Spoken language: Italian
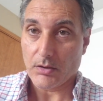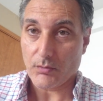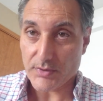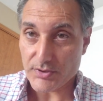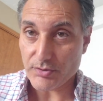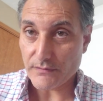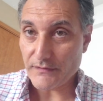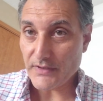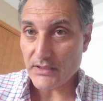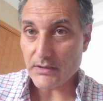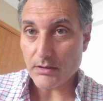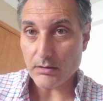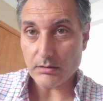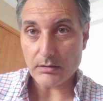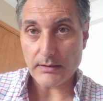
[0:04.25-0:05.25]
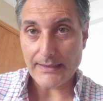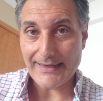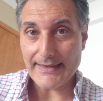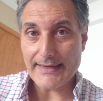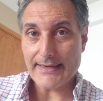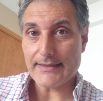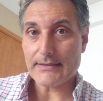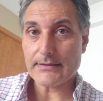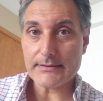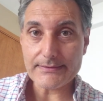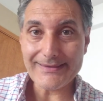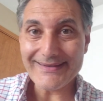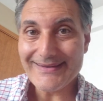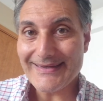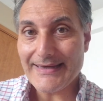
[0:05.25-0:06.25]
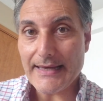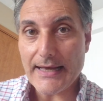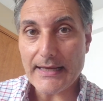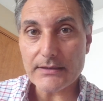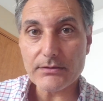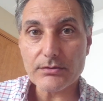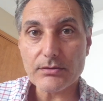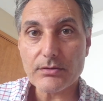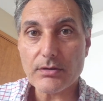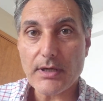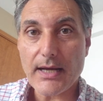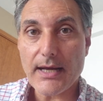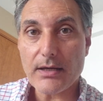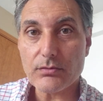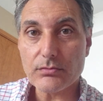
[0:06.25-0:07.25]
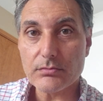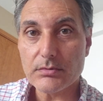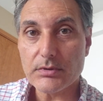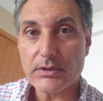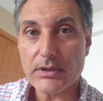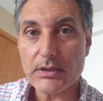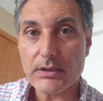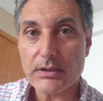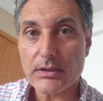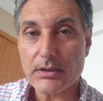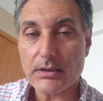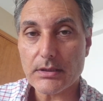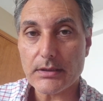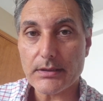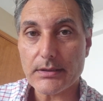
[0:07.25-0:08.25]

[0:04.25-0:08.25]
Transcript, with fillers: Questo video è dedicato a, un, eh,